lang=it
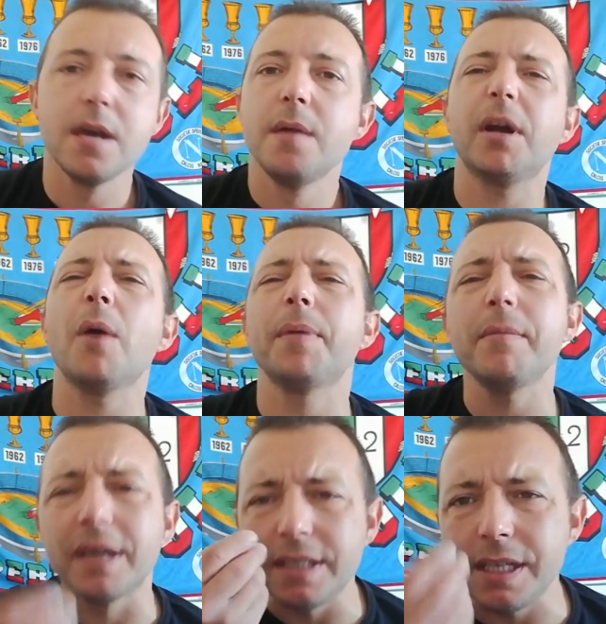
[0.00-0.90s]
però
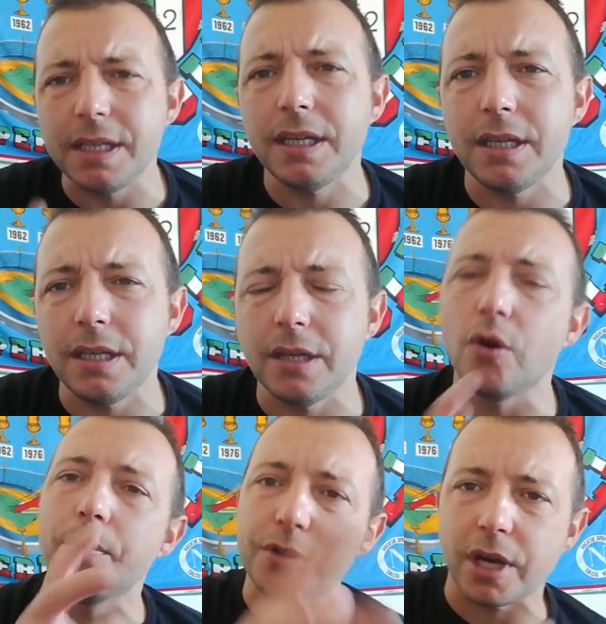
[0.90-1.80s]
prima di
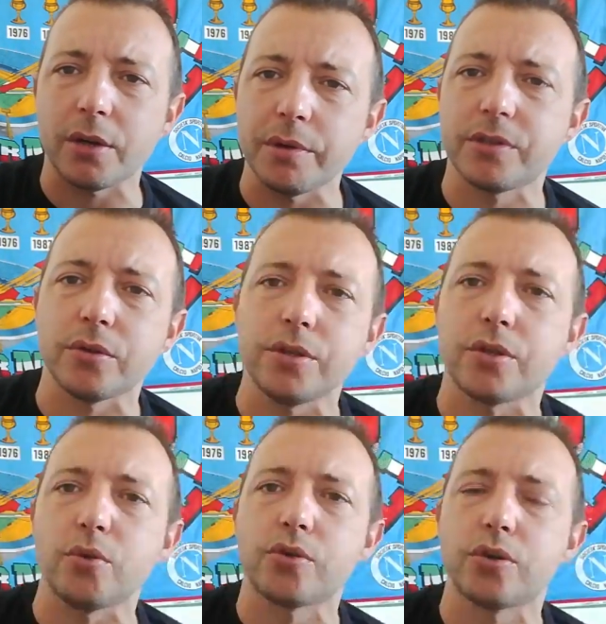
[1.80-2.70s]
incominciare questo
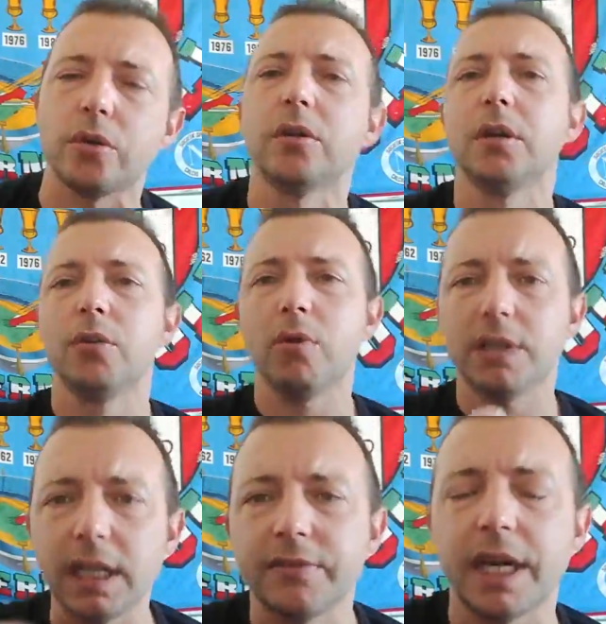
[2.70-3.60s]
discorso
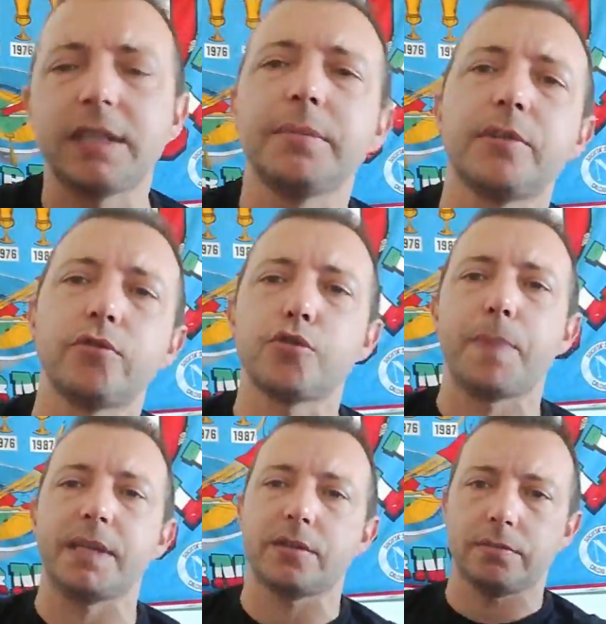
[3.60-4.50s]
guardate un attimo su
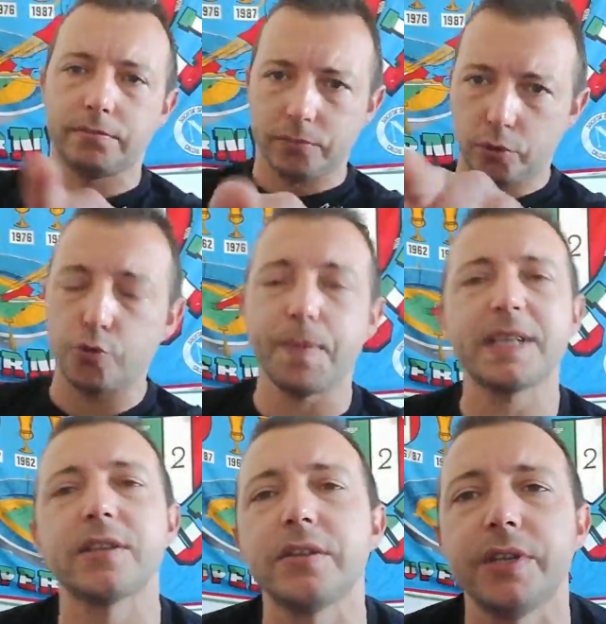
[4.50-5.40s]
spezzo su
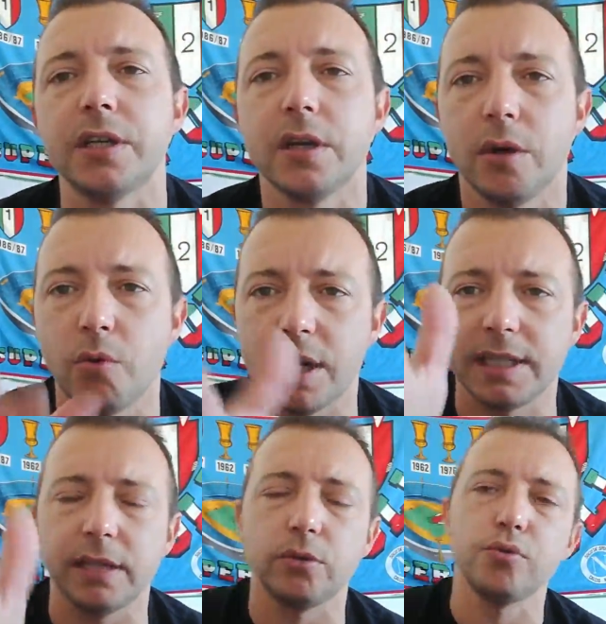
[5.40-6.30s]
spezzo di video guardatelo